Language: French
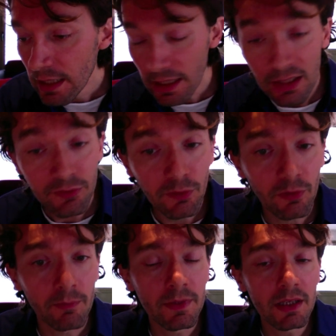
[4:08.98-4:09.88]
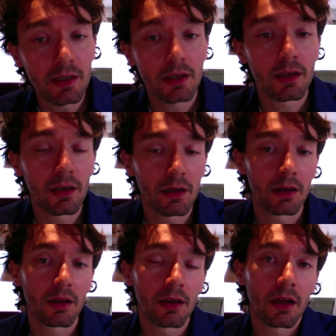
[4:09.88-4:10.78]
Et ils se sont mis
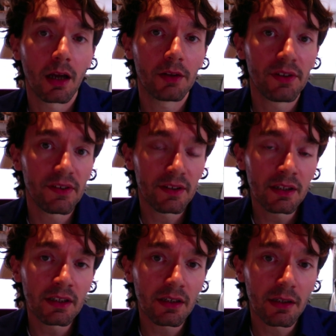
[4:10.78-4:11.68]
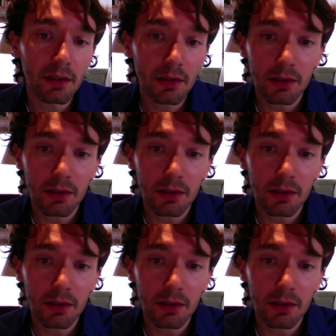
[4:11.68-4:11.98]
à dessiner des traits,